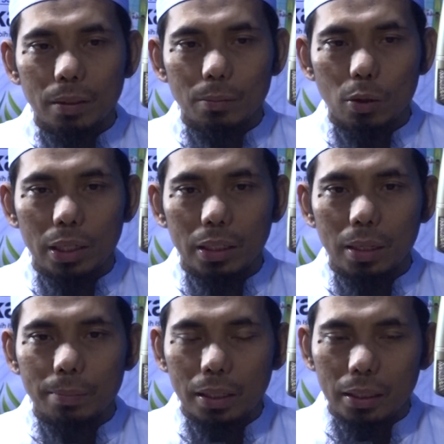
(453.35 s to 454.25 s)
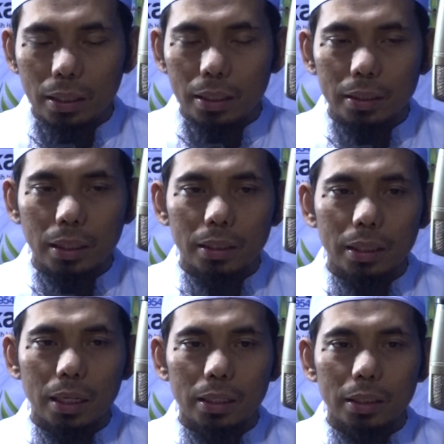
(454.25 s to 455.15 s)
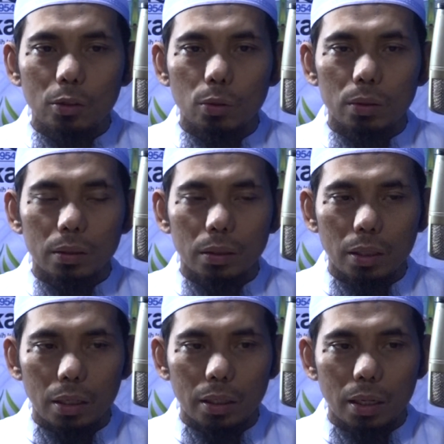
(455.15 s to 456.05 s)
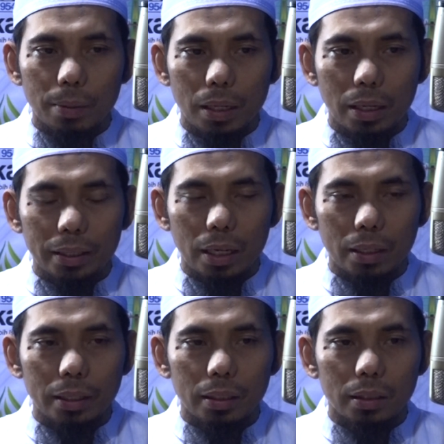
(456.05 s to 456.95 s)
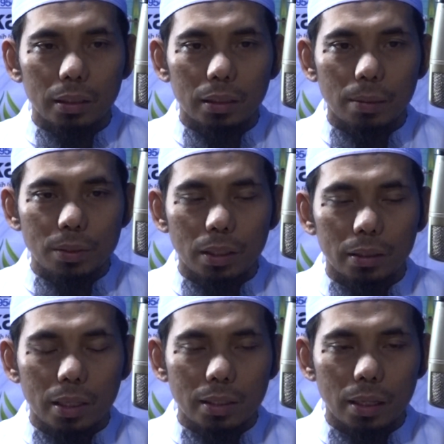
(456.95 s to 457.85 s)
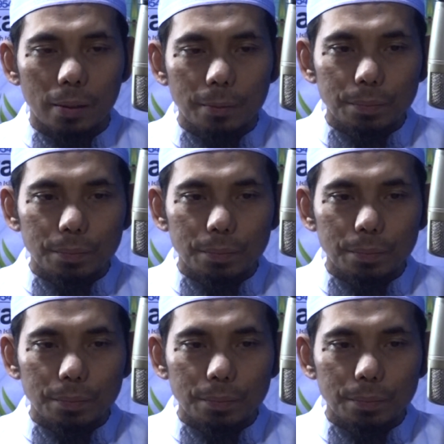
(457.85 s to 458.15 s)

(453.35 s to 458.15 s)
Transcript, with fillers: bahwanya dalam hal ini kita tidak ikut dan dalam hal yang lain kita tetap senantiasa